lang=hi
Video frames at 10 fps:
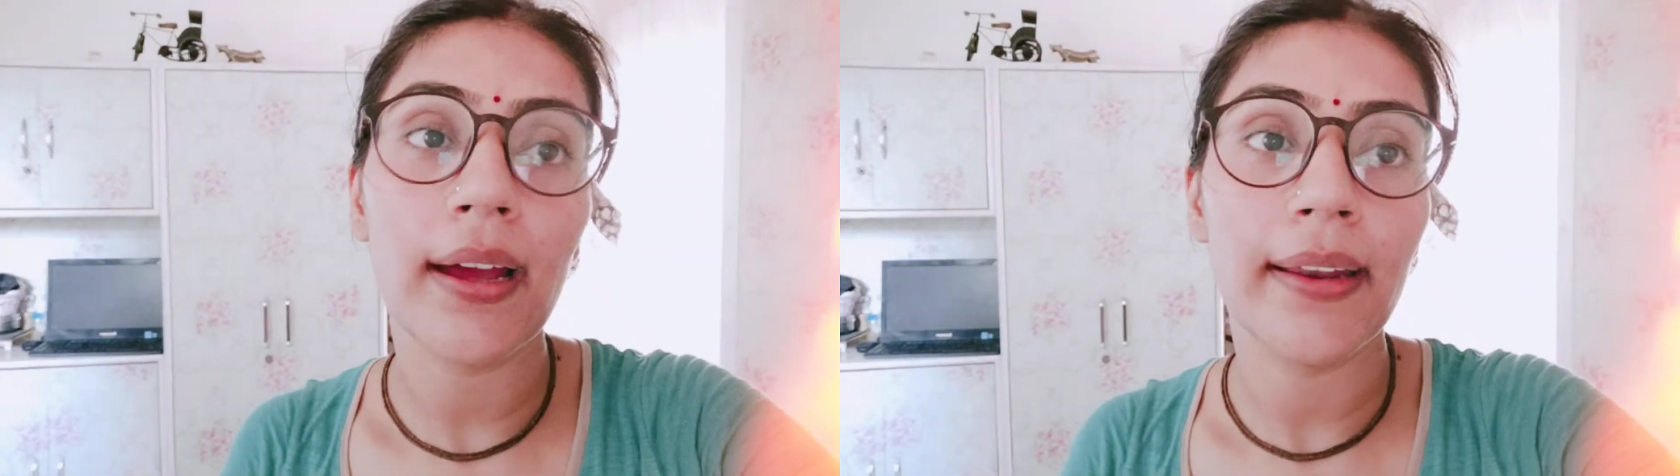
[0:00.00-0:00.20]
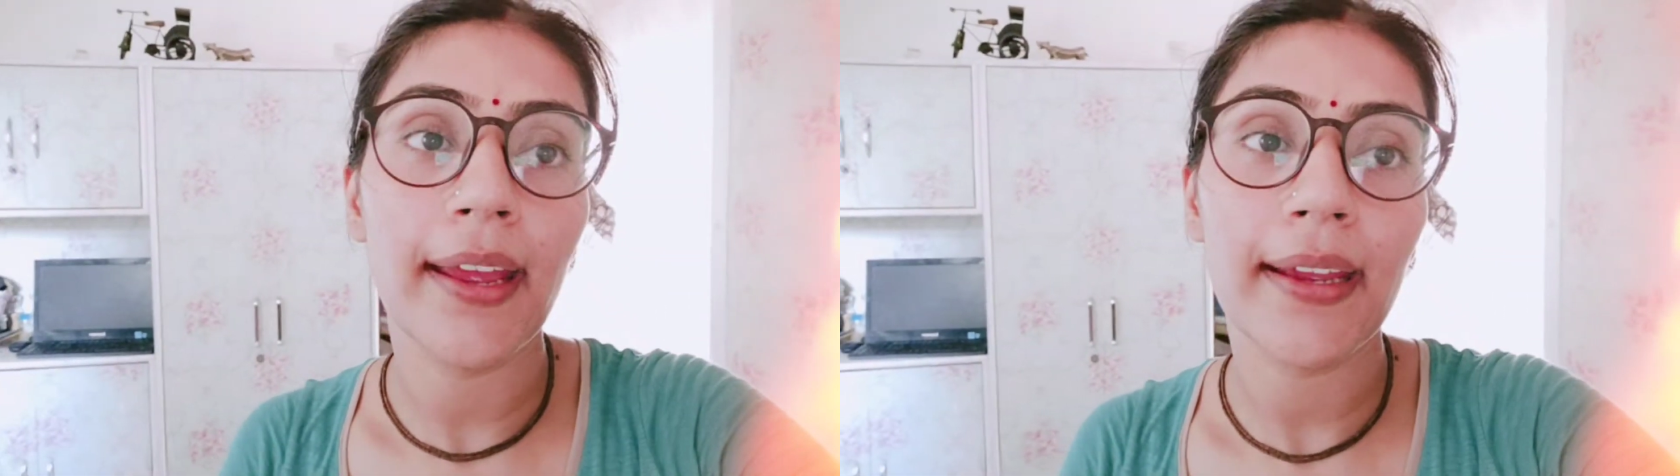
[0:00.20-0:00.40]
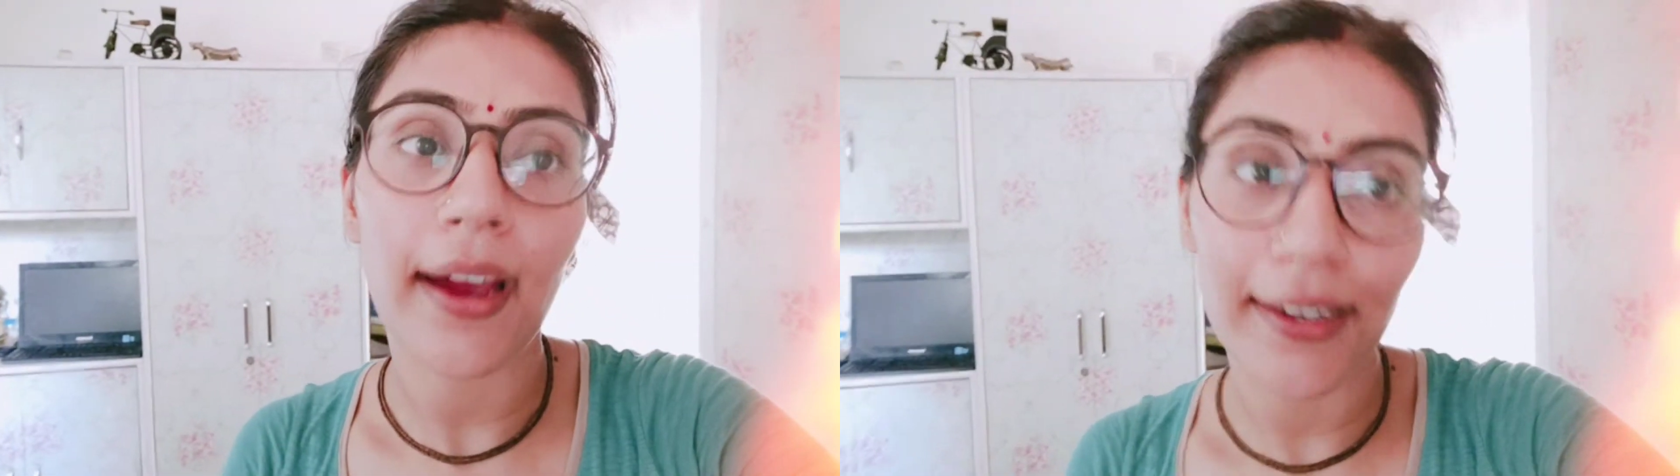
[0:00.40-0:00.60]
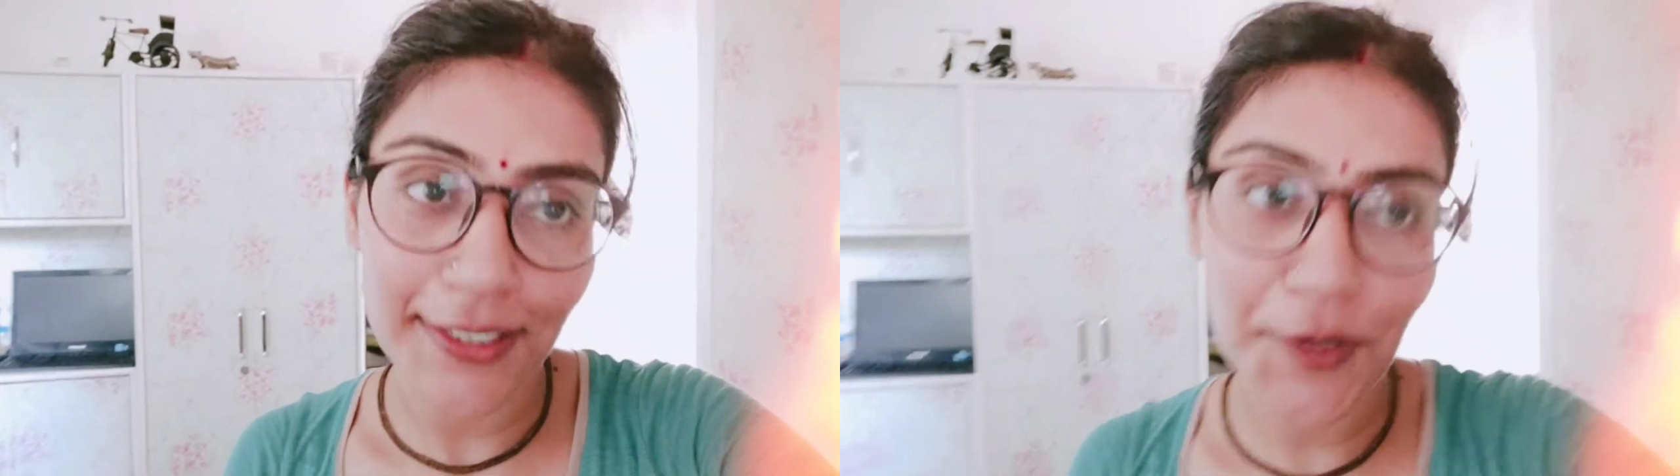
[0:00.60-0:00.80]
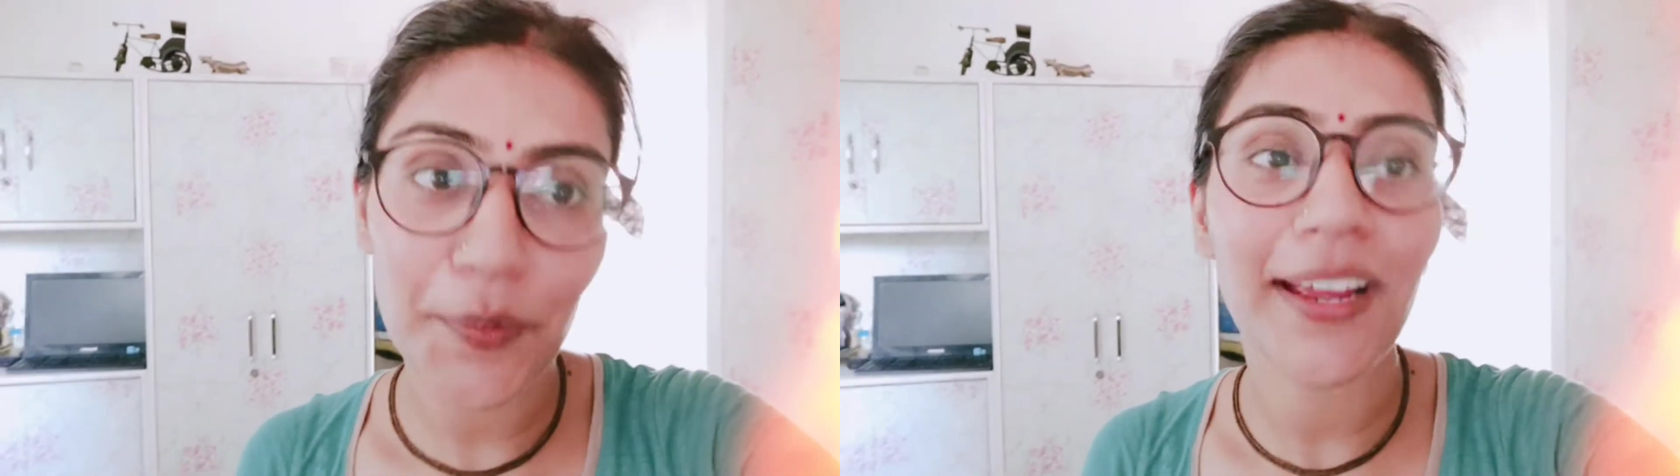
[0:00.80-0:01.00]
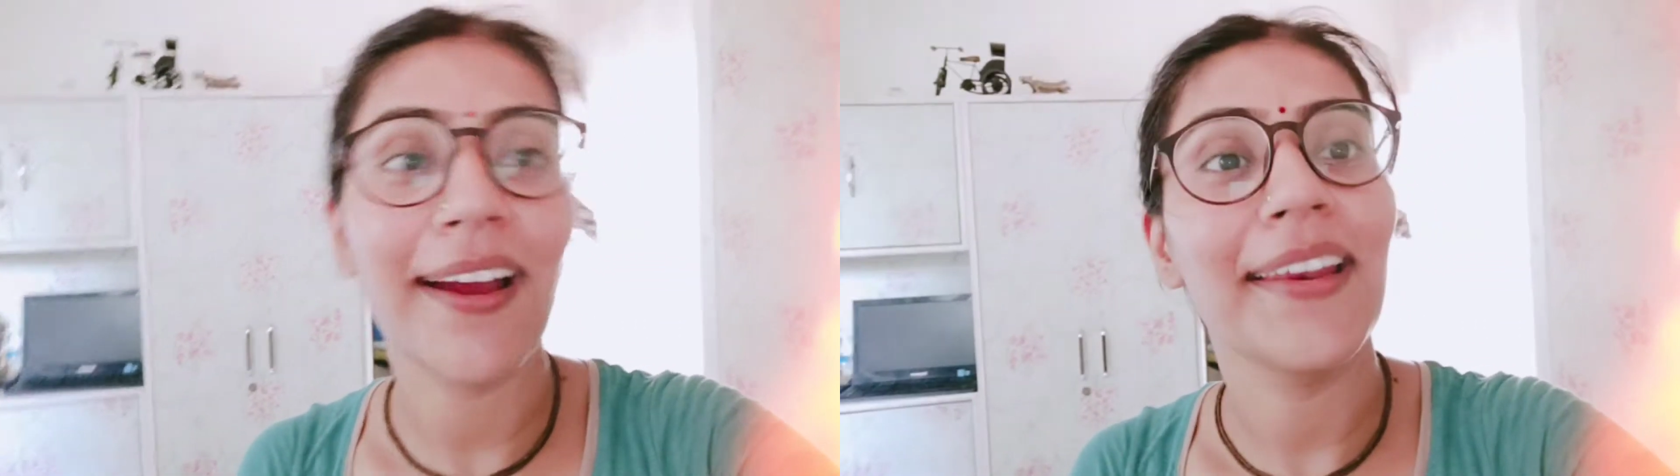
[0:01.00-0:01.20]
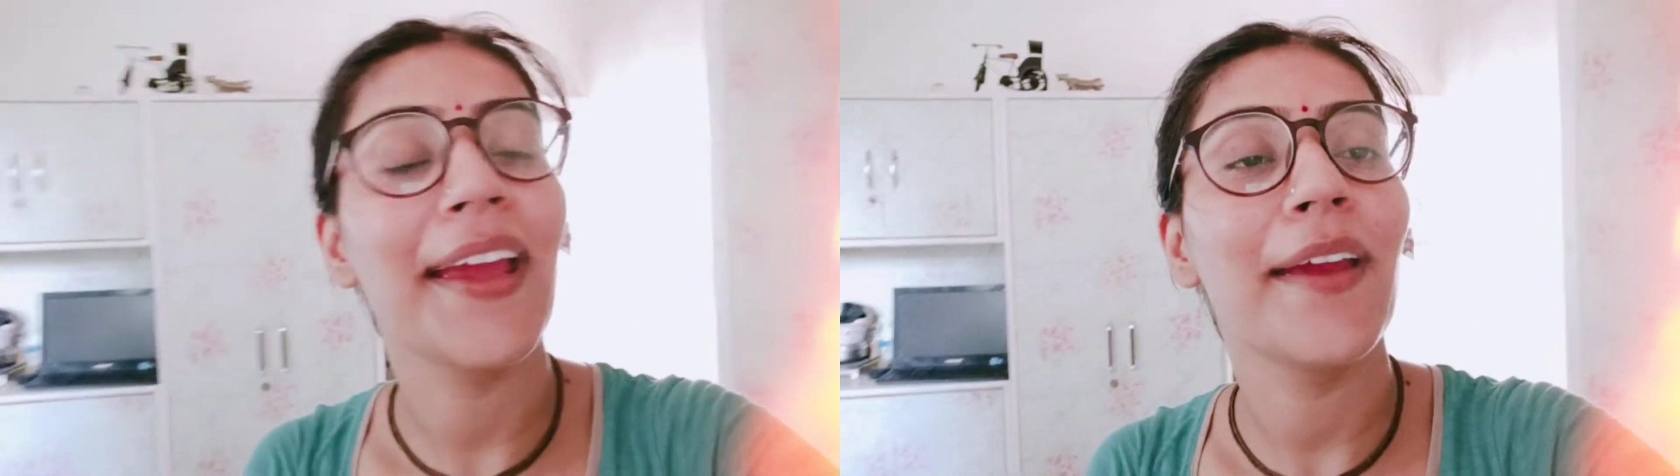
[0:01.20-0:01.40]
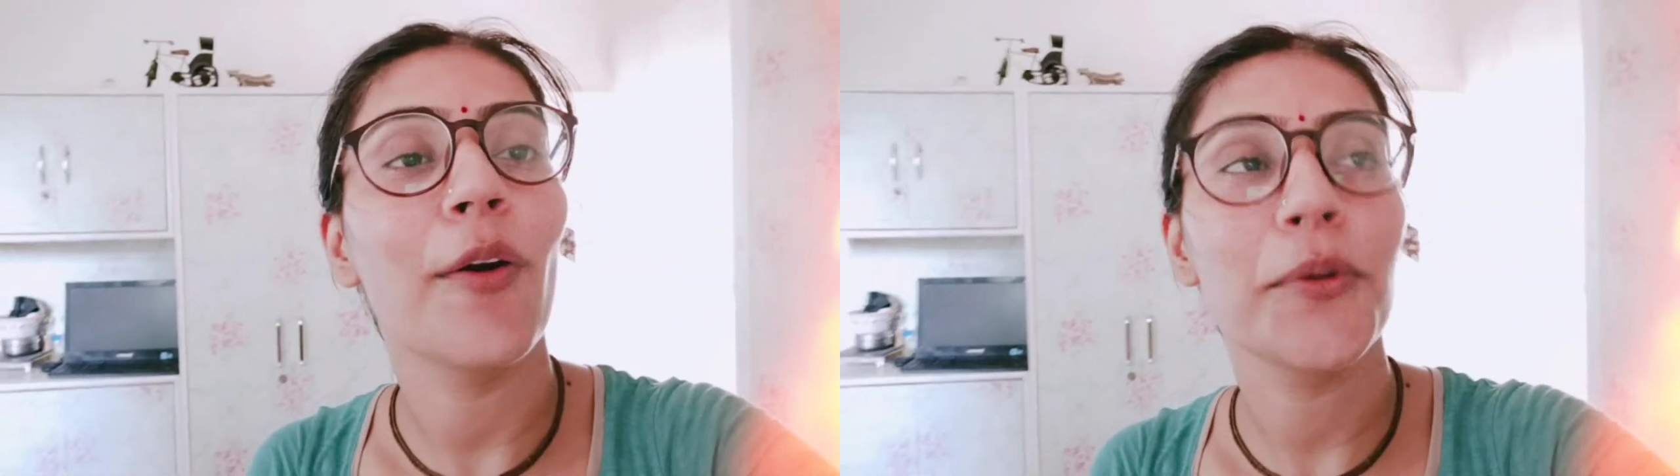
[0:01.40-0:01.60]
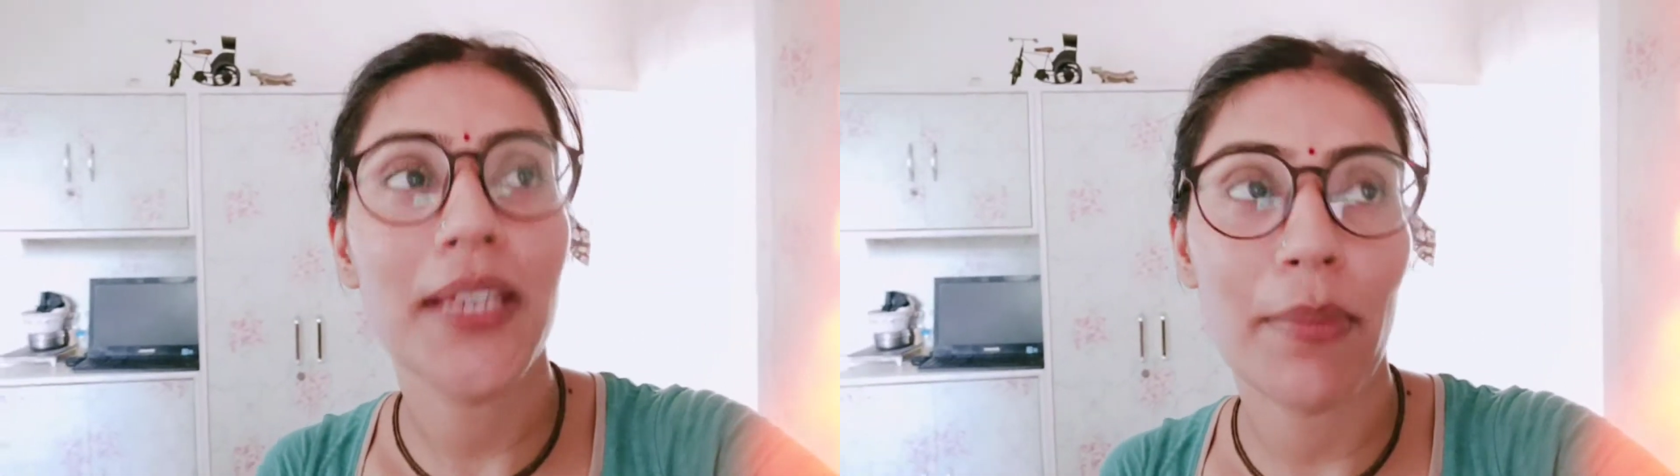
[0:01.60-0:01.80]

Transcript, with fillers: गणेश जी को भी भोग लगाना है